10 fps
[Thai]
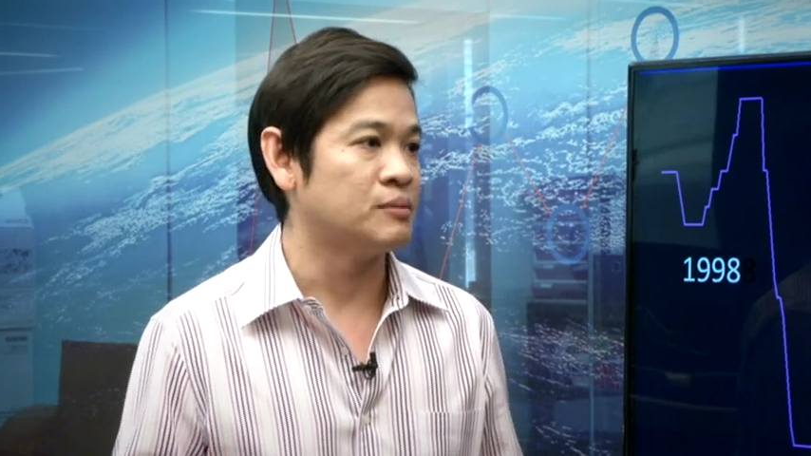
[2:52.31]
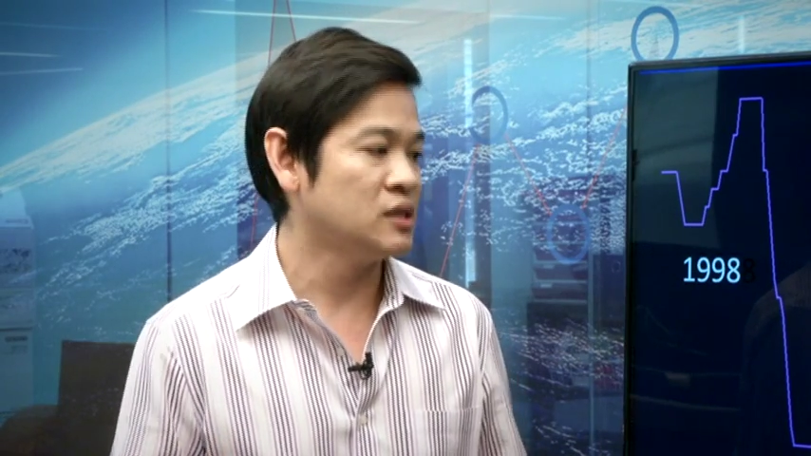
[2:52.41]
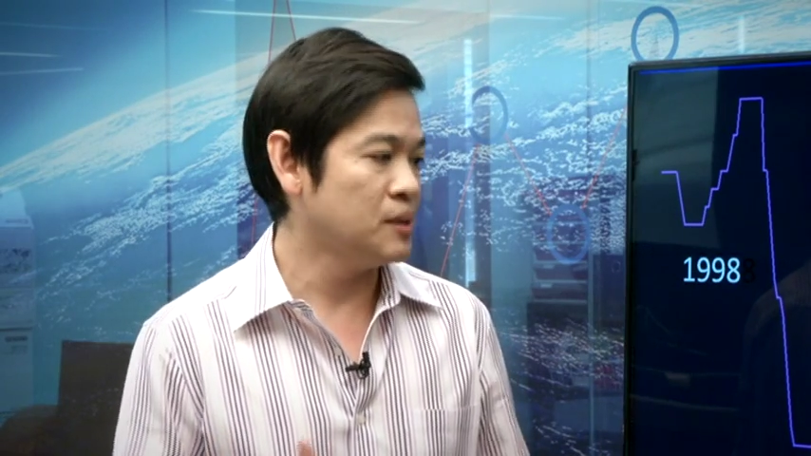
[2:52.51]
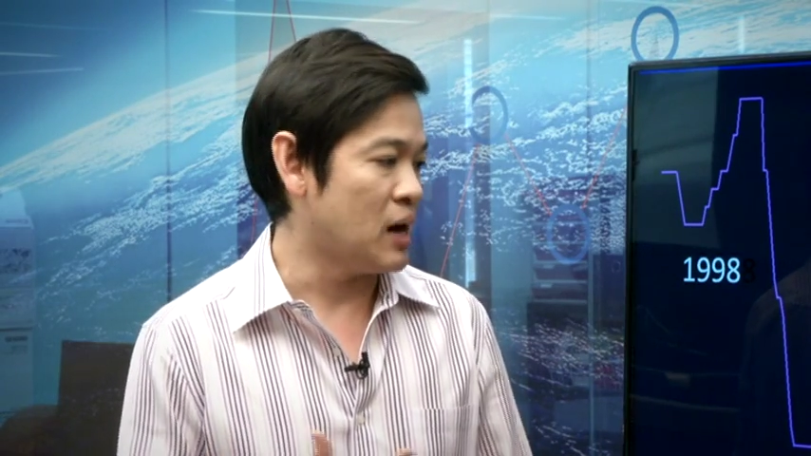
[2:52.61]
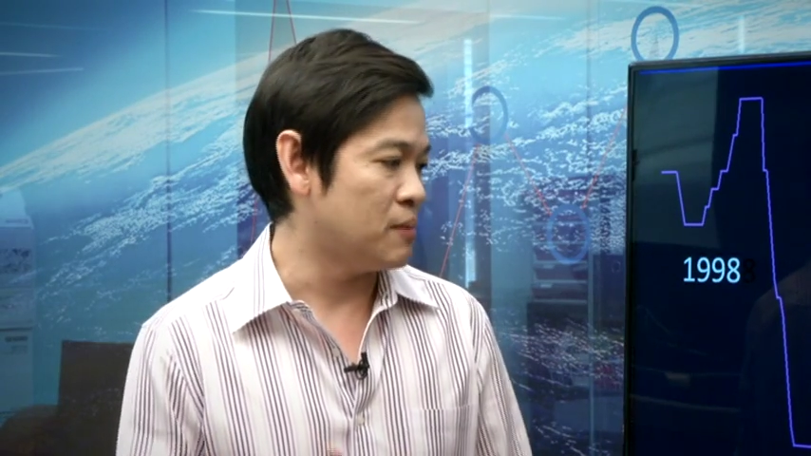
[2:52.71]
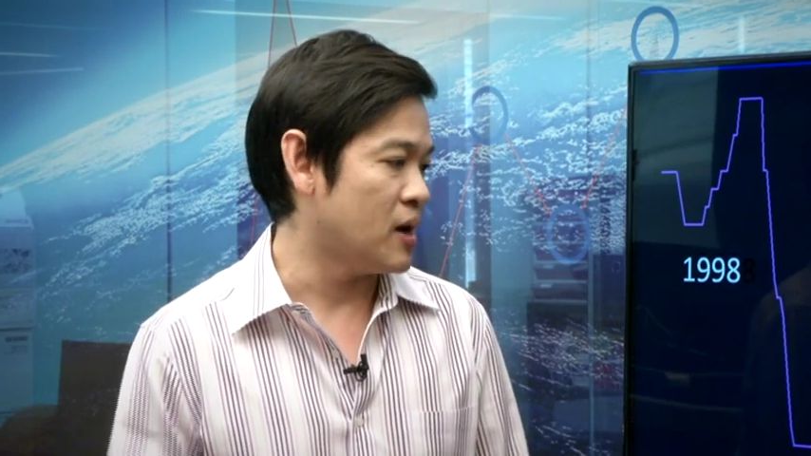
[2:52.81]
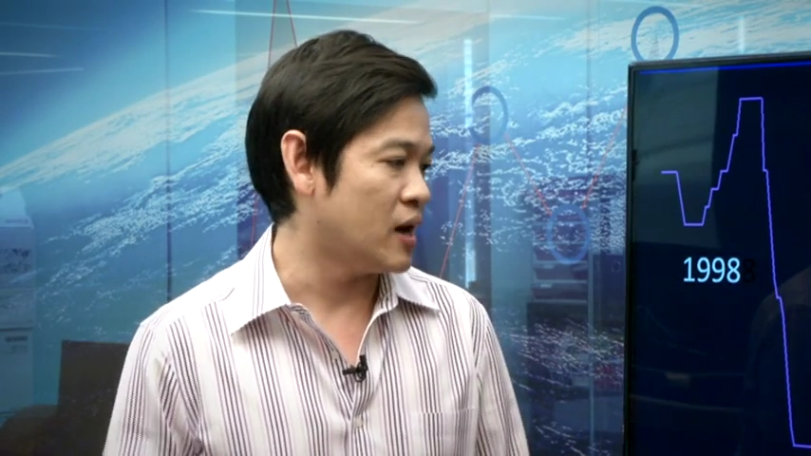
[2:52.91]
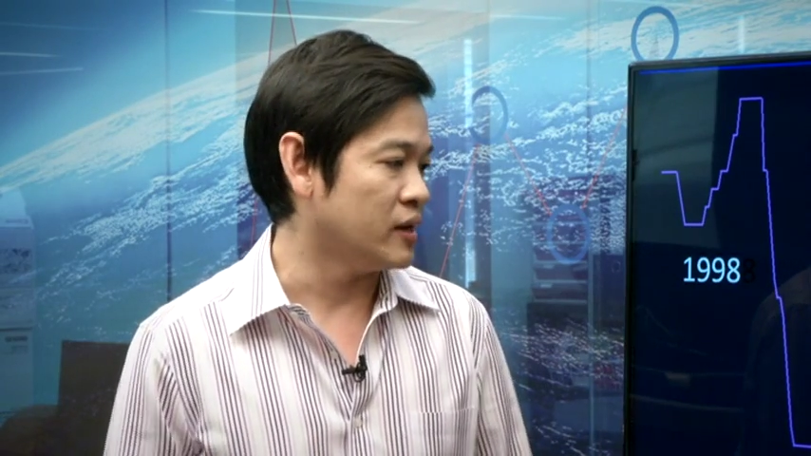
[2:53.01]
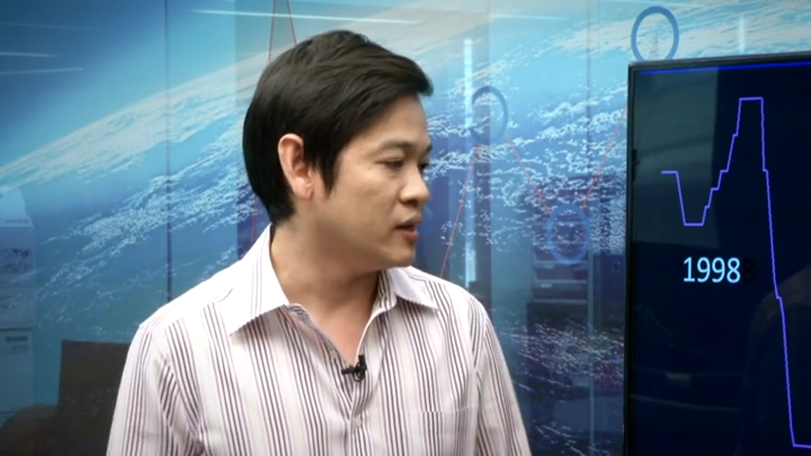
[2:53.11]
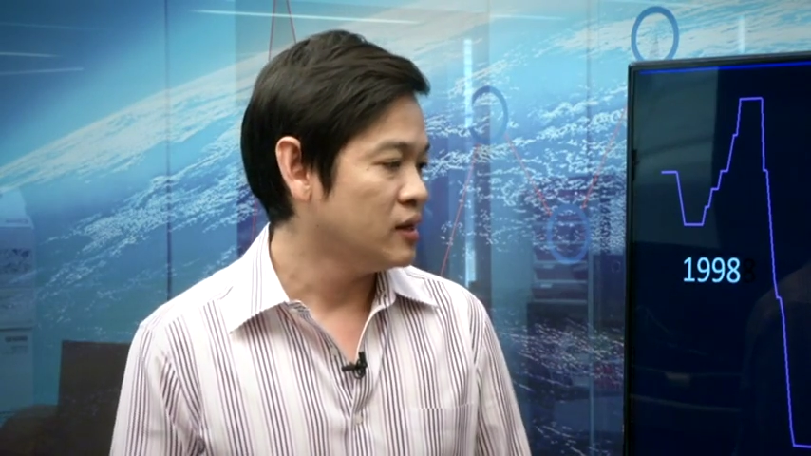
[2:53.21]
ซึ่งที่ผ่าน
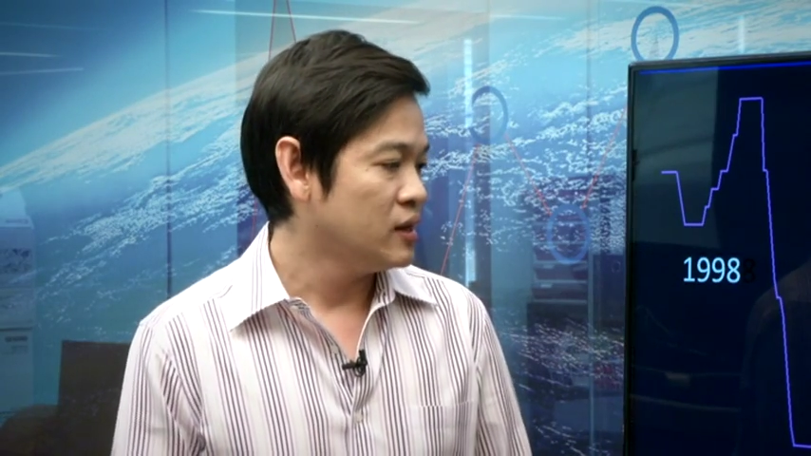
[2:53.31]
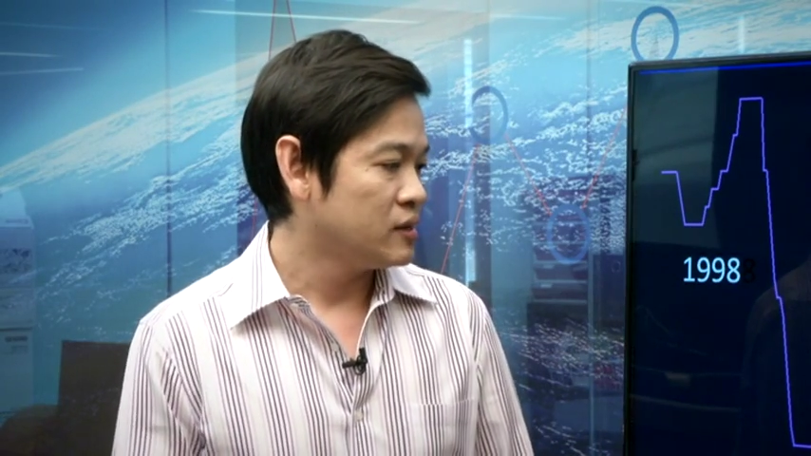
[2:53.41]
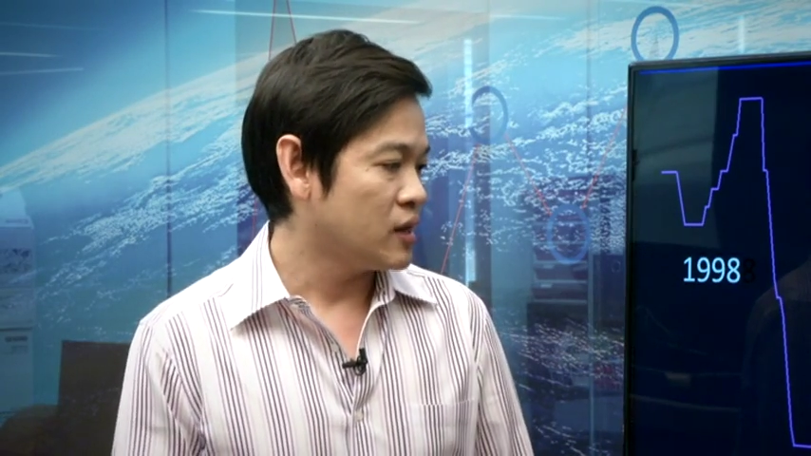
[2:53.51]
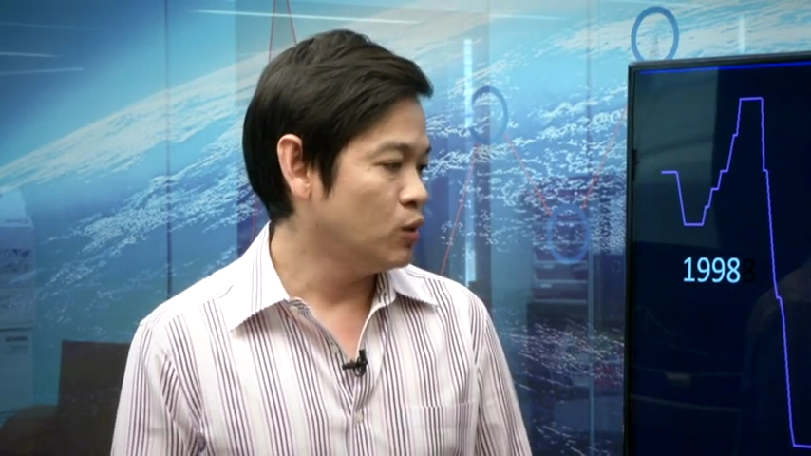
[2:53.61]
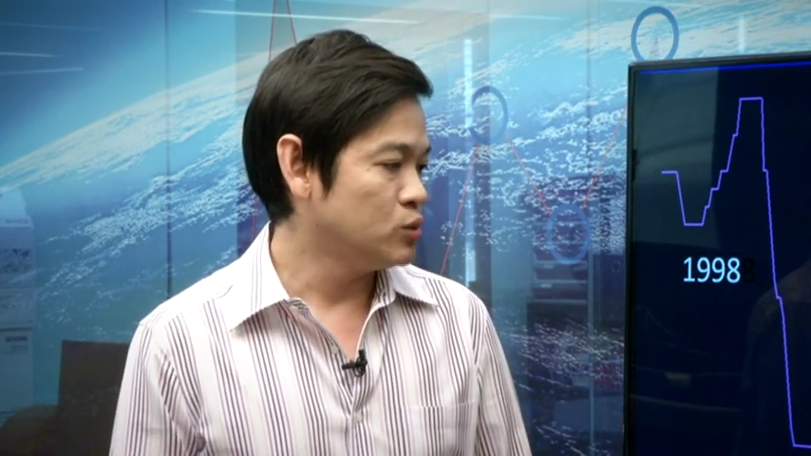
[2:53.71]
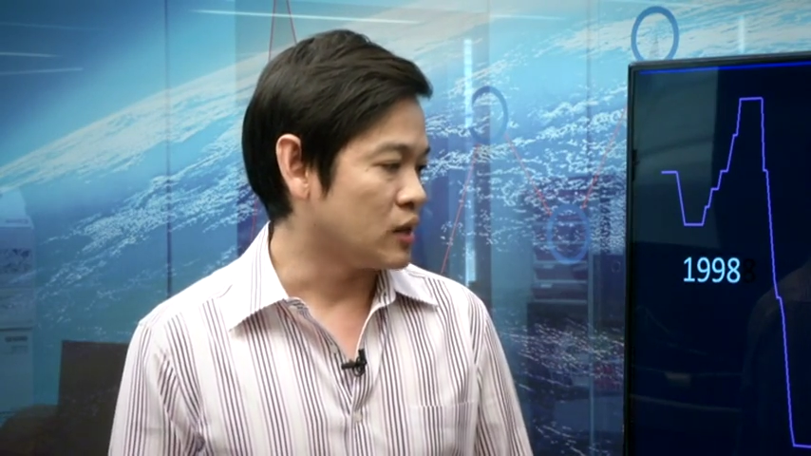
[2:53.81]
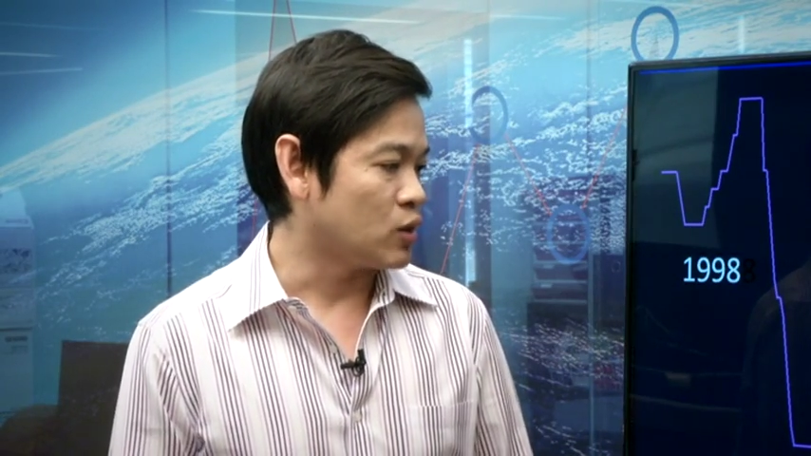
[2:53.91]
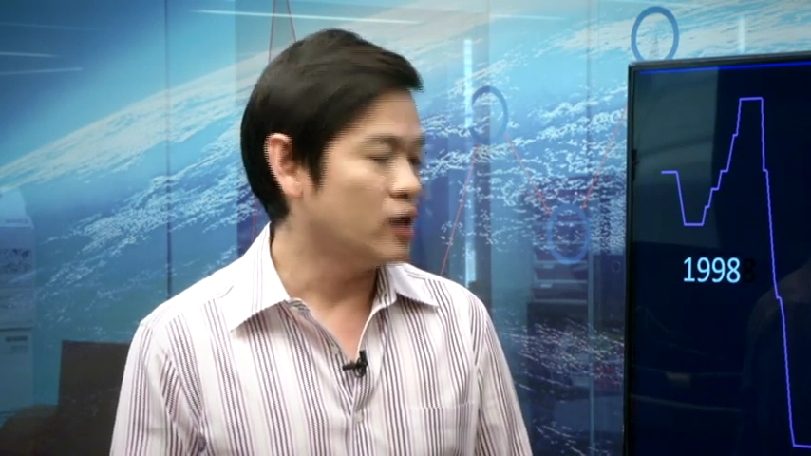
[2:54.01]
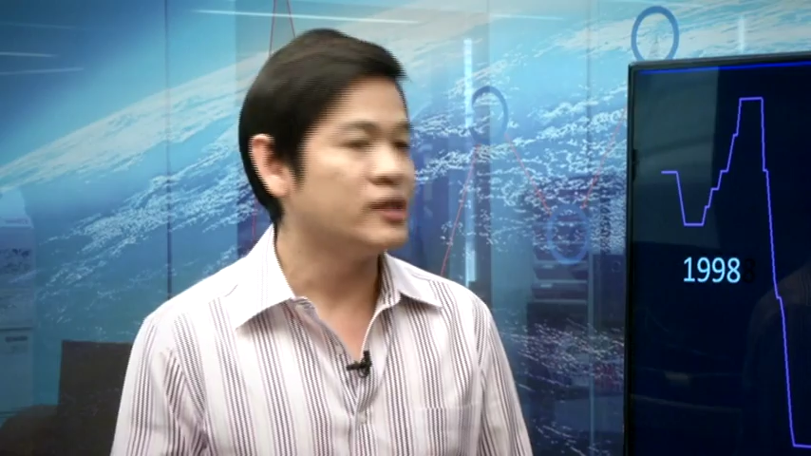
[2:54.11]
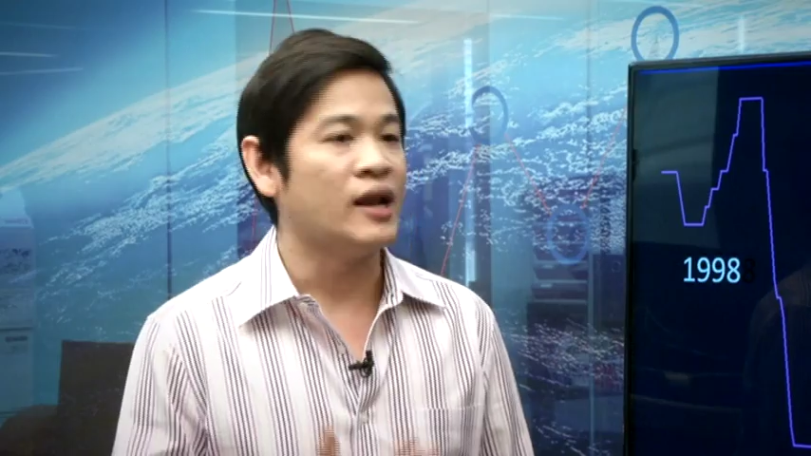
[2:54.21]
มาเนี่ยถ้าดูจากข้อย